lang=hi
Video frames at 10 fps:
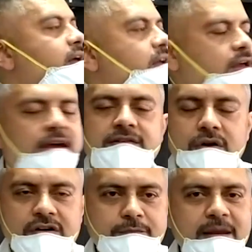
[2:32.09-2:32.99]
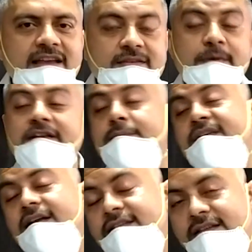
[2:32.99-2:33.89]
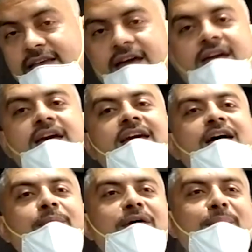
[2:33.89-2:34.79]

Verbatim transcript: ही हैज़ लॉट ऑफ प्लान्स बट हम साथ साथ कहेंगे कि आपके